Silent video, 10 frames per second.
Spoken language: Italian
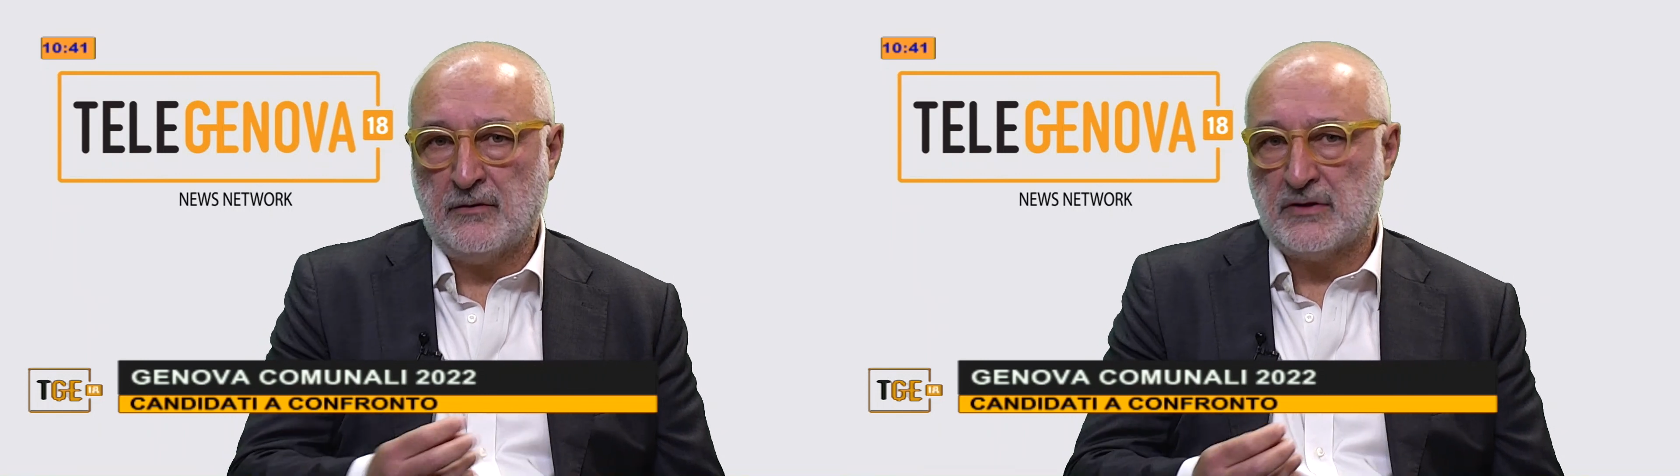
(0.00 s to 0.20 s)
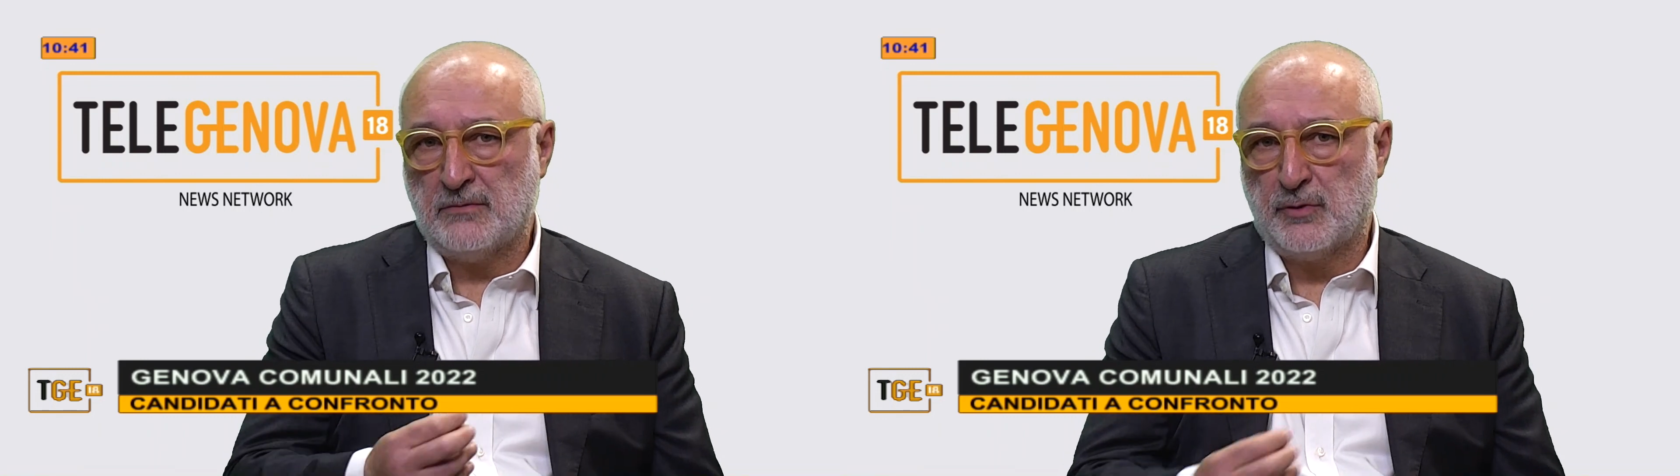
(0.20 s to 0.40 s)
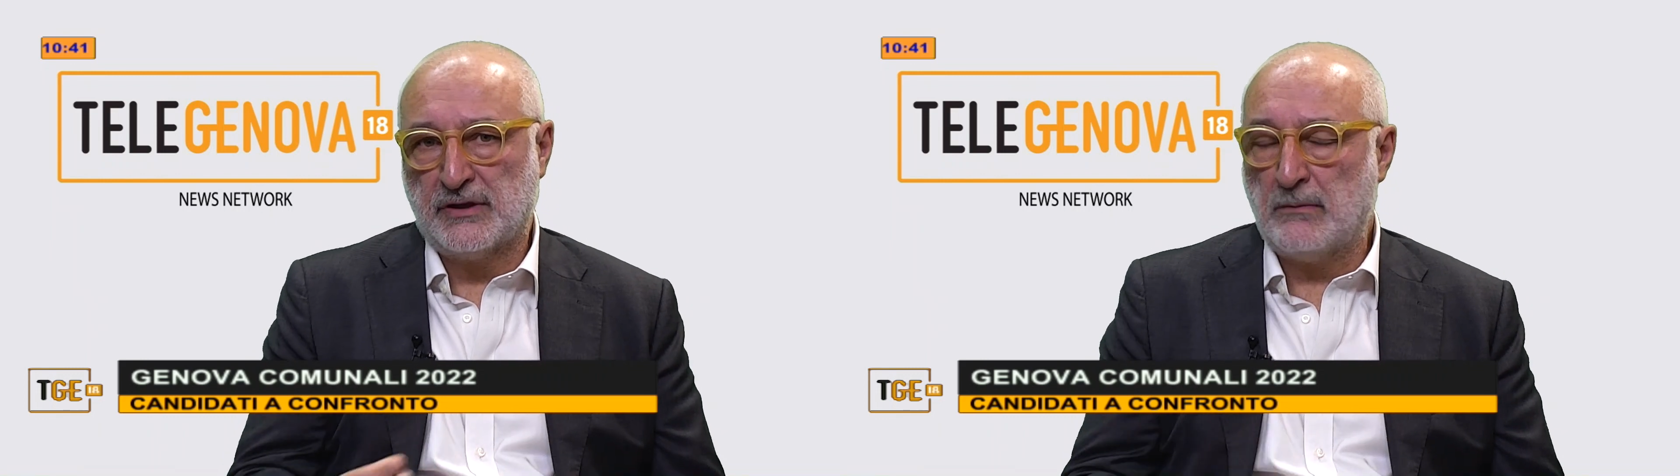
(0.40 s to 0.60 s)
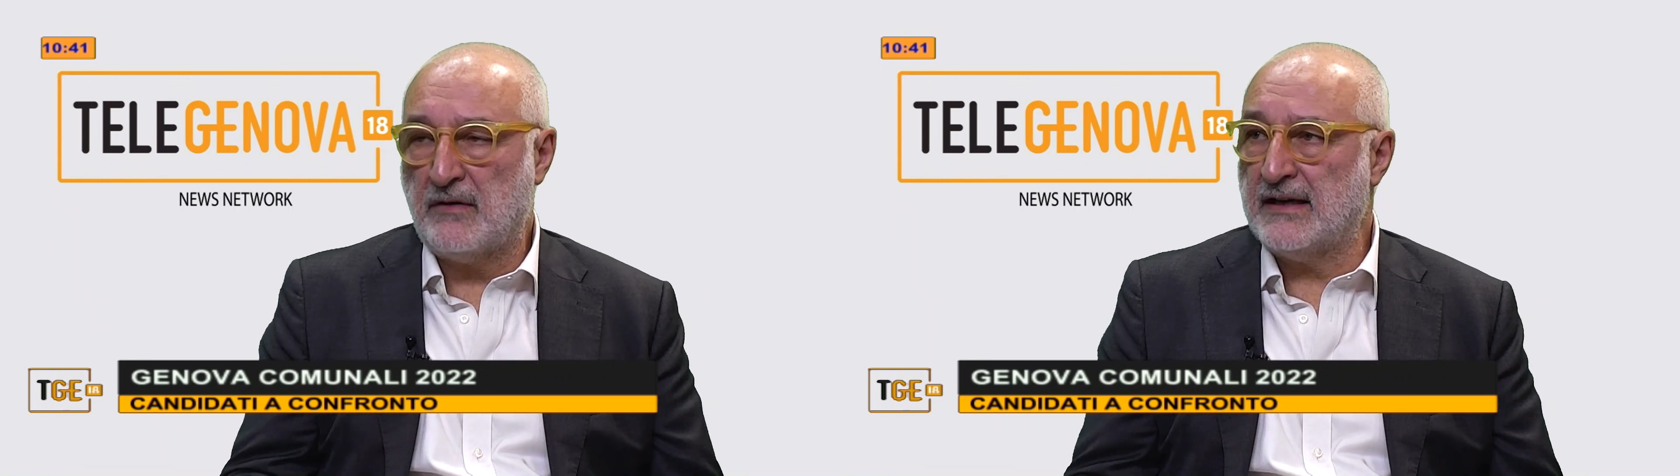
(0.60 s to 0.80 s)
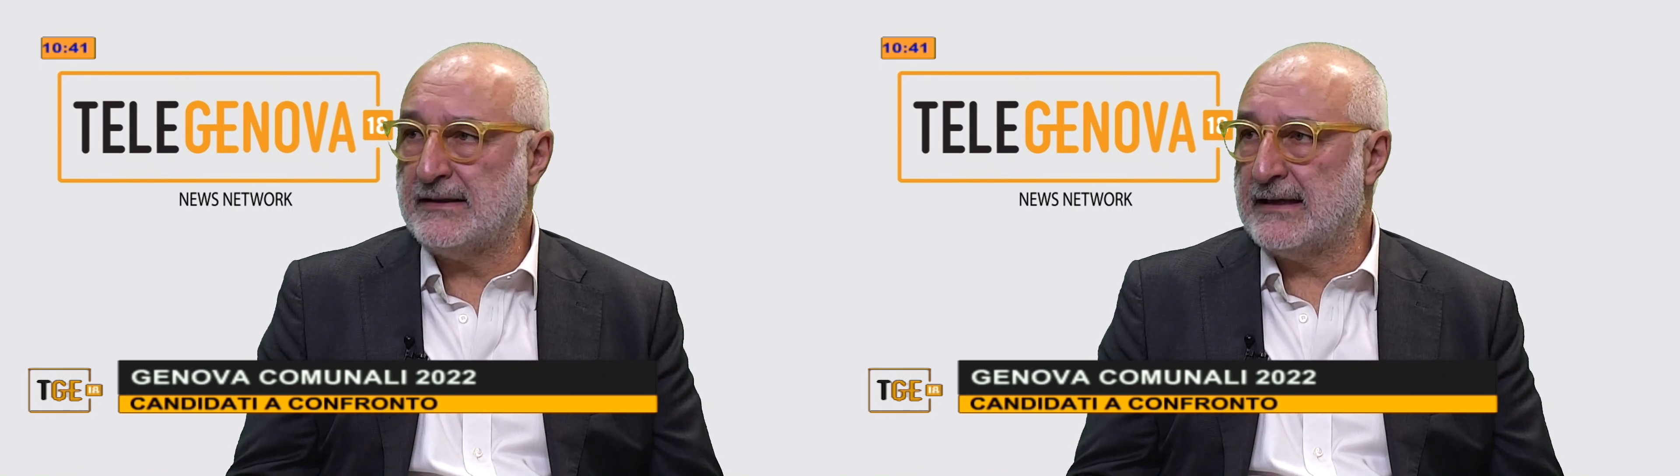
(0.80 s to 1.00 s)
ci portiamo
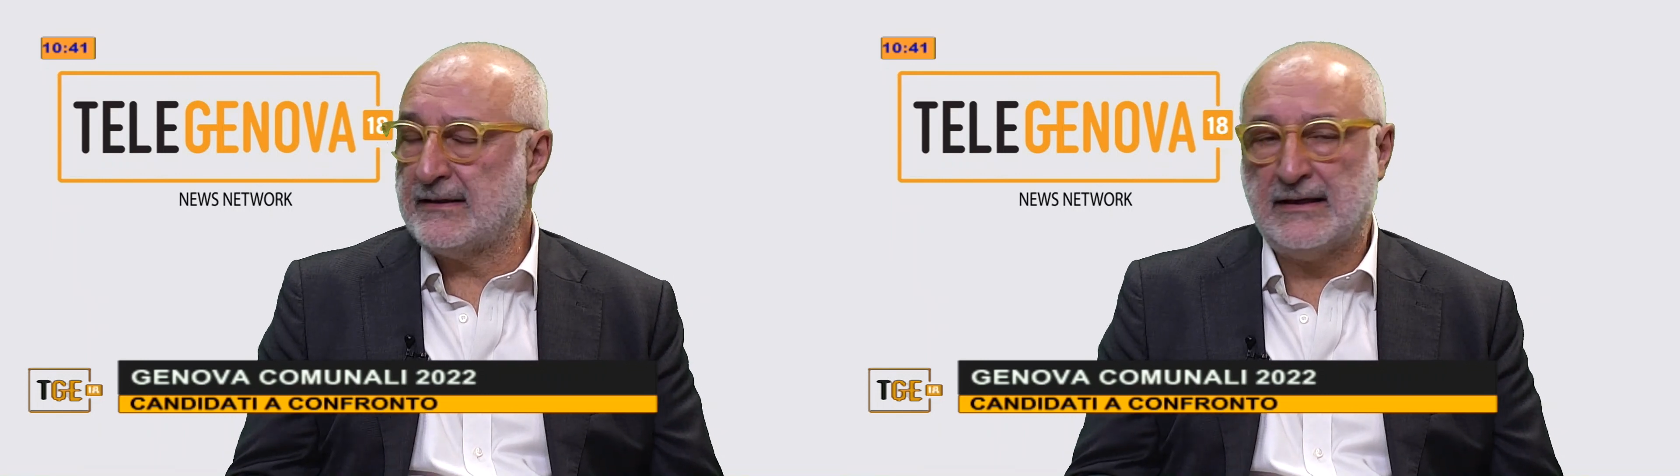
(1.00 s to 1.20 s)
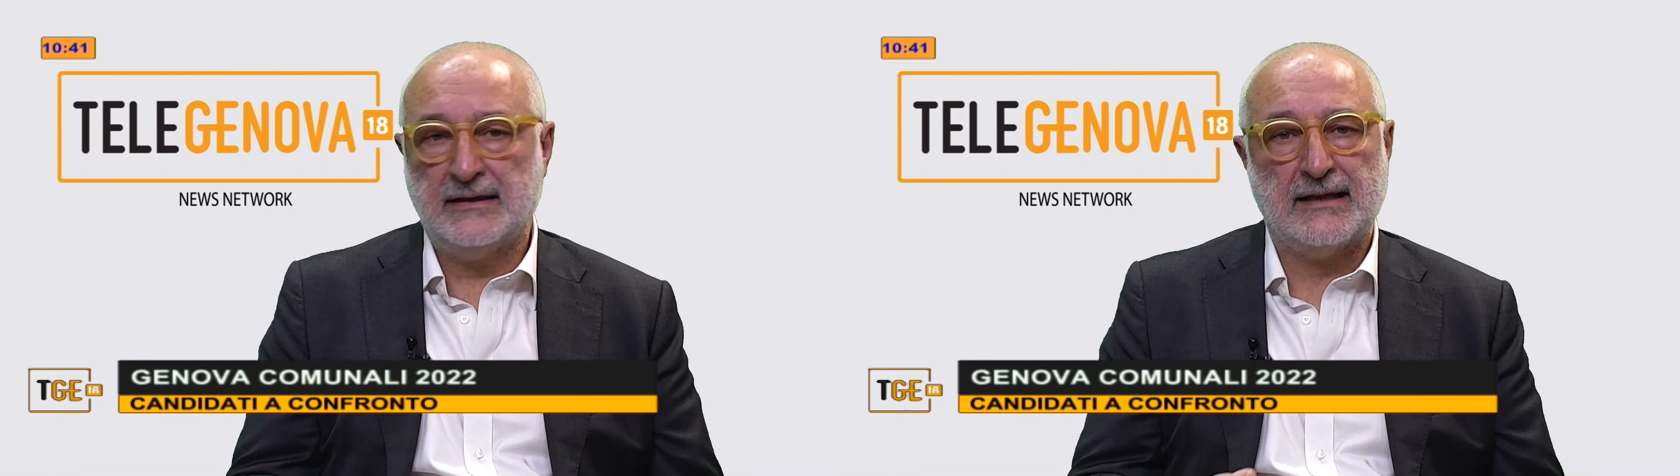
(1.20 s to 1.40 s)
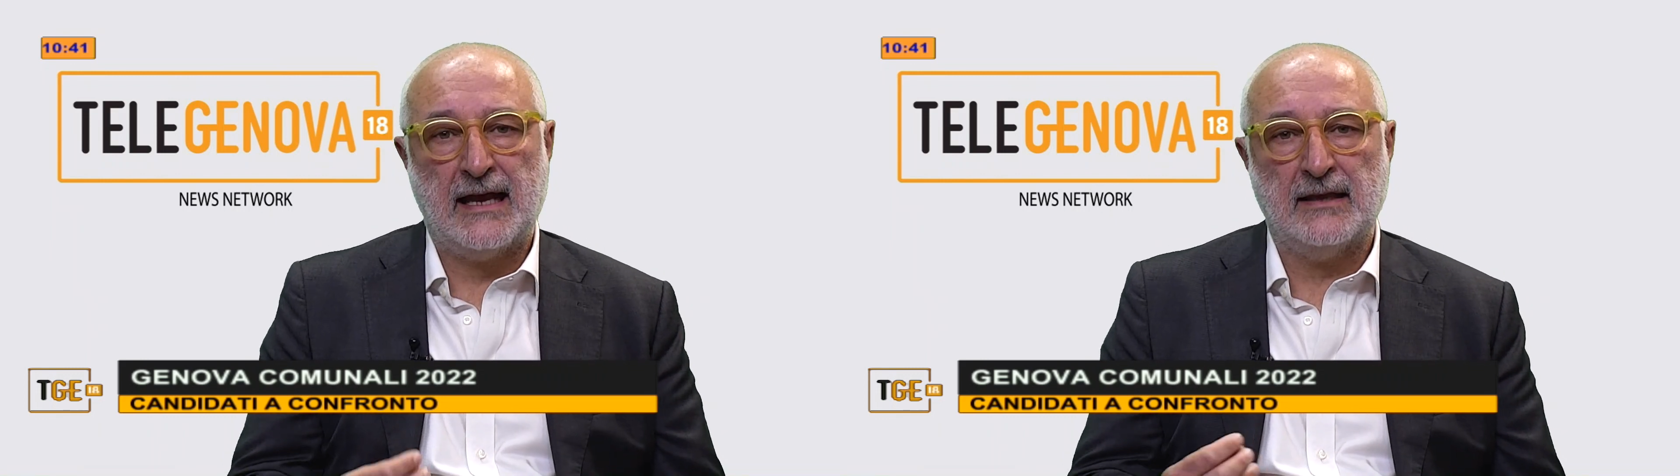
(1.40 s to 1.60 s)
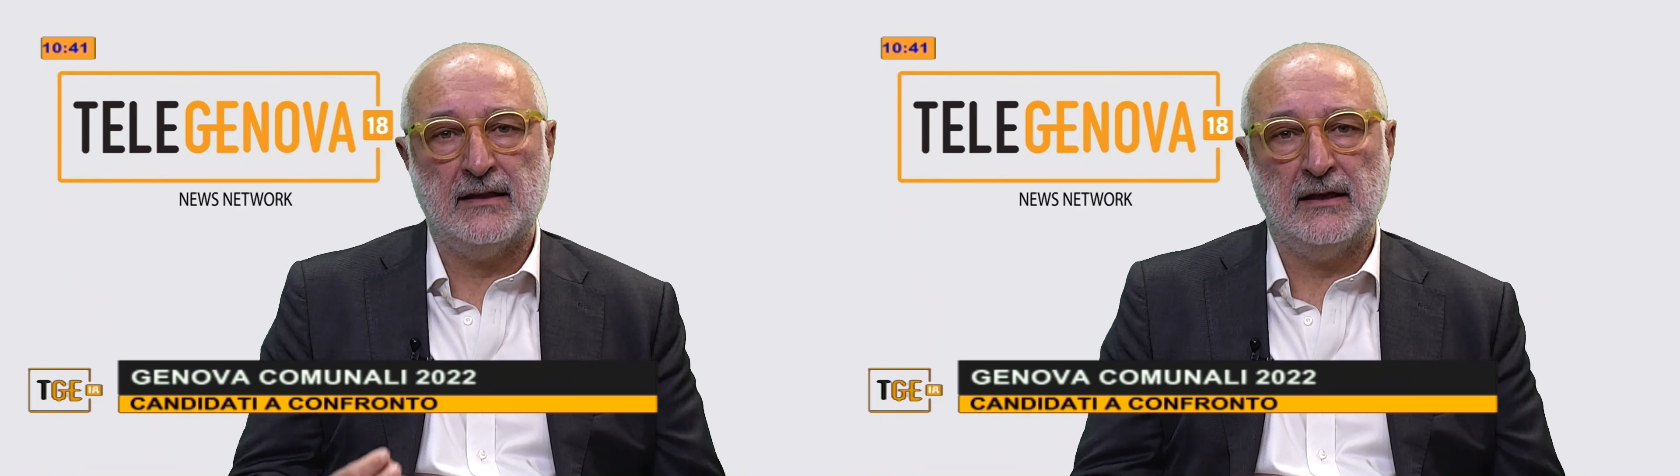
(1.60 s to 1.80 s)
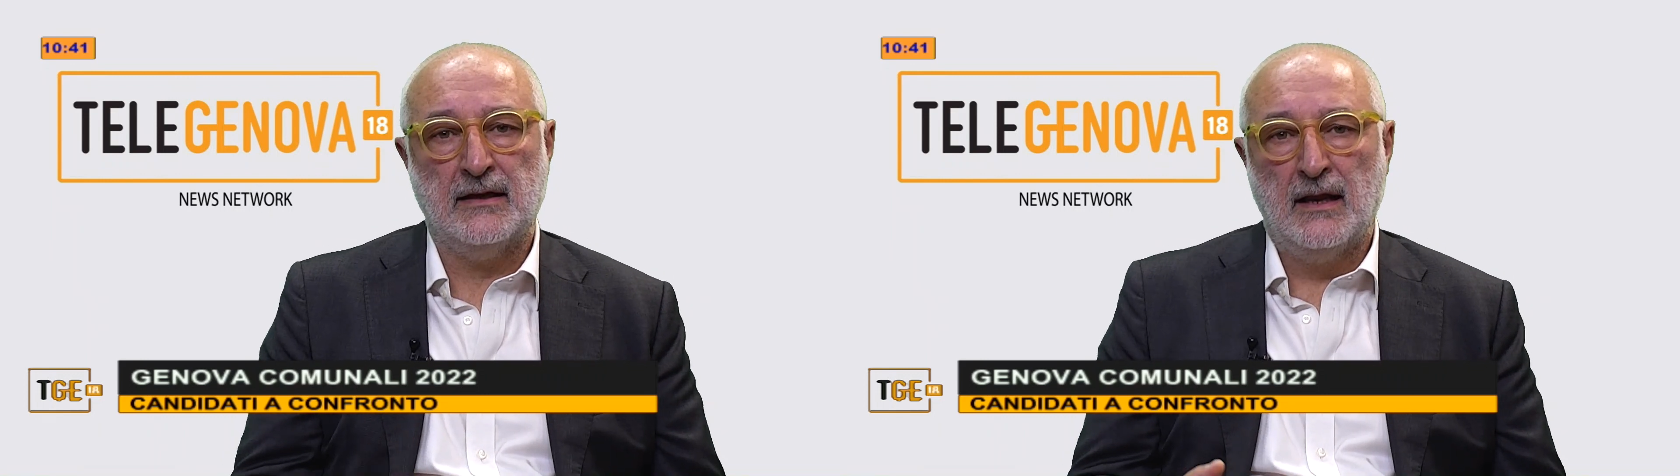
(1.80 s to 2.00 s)
avanti da 30 anni